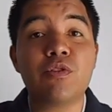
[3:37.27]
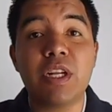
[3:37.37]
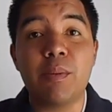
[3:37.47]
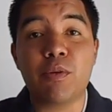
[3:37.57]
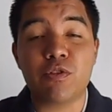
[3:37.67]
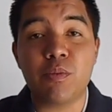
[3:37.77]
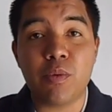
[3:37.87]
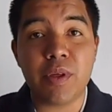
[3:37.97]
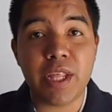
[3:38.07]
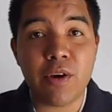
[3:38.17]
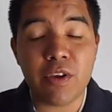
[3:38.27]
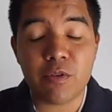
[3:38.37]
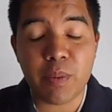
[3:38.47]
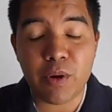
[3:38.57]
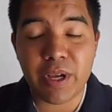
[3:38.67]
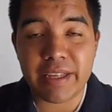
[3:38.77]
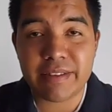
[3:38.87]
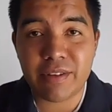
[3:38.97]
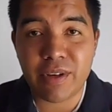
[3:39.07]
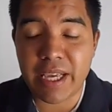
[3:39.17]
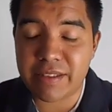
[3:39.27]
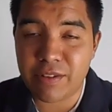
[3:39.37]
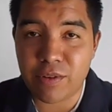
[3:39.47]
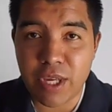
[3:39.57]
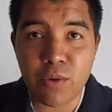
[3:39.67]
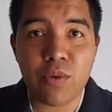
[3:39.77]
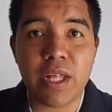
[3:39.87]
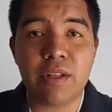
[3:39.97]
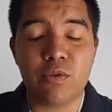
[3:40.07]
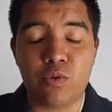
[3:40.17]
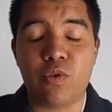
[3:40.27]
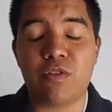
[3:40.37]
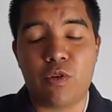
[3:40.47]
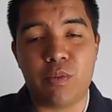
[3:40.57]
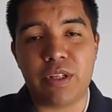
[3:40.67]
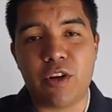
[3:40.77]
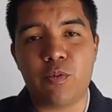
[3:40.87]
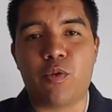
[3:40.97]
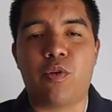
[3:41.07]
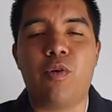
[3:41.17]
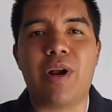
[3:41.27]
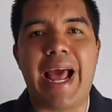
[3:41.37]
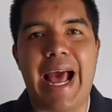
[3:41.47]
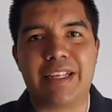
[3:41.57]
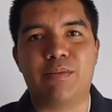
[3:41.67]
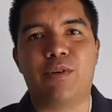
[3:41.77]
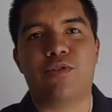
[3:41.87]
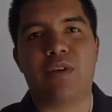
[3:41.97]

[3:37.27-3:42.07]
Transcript: Nos vemos en el próximo video y espero que esto haya sido de ayuda. Tus dudas, comentarios, por favor,